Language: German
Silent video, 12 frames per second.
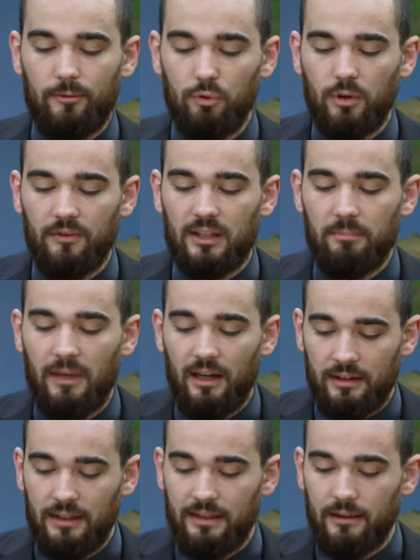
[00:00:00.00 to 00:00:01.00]
Fuß auf das
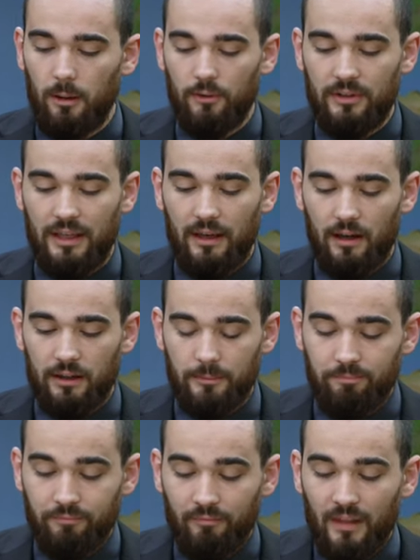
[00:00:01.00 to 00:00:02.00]
Meer, den linken auf die Erde.